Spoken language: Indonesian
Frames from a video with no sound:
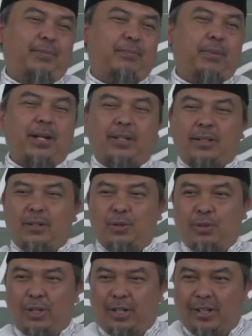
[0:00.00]

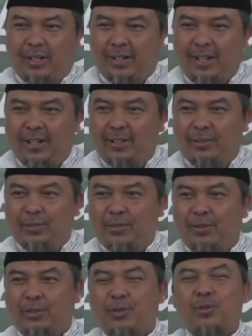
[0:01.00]
Batnun. Kan itu
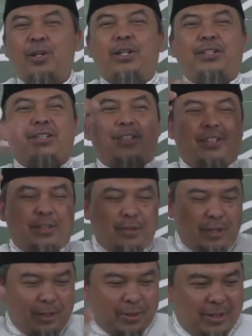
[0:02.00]
tulis. Itu
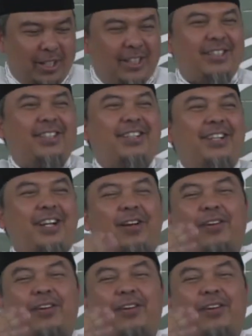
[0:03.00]
ditulis. Kalau